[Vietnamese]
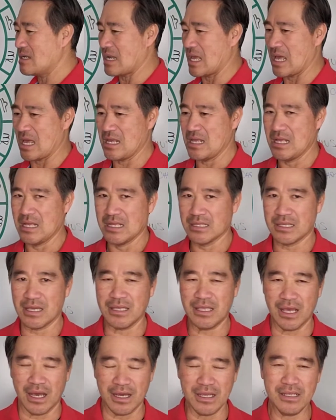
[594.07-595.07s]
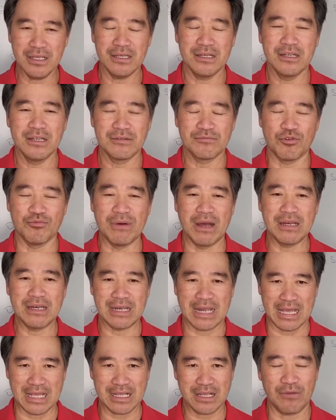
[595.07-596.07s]
là thế giới một bên
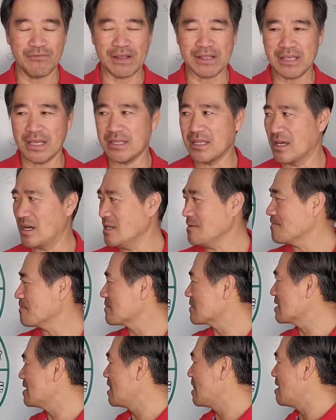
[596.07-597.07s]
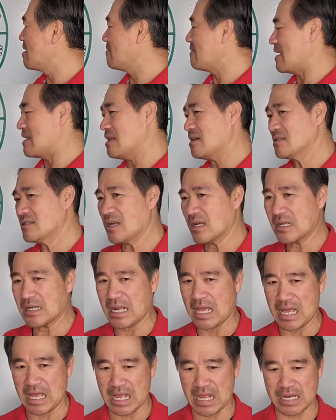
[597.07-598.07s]
lại không phải thế giới vậy nó rất
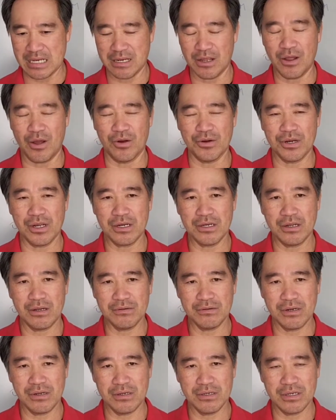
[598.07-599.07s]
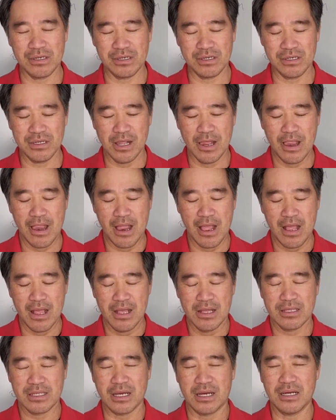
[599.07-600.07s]
là nó nó nó nó nó
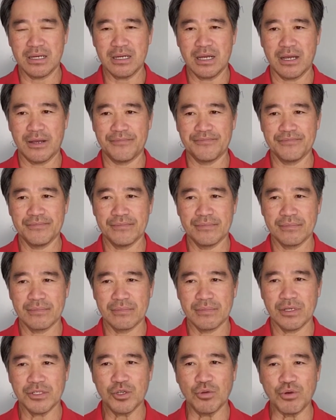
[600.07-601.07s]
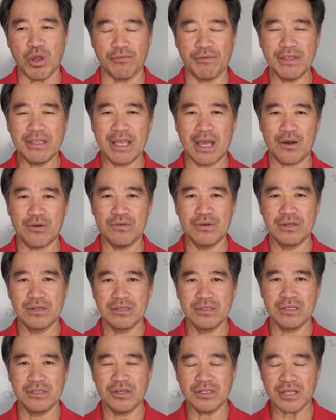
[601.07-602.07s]
nó, um, nó xung đột với nhau
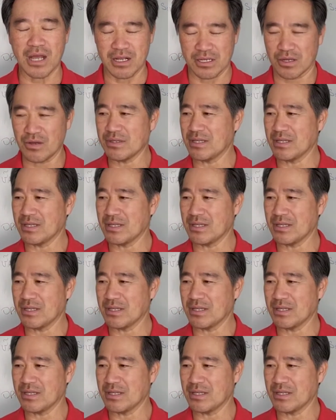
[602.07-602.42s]
nhưng nó cần có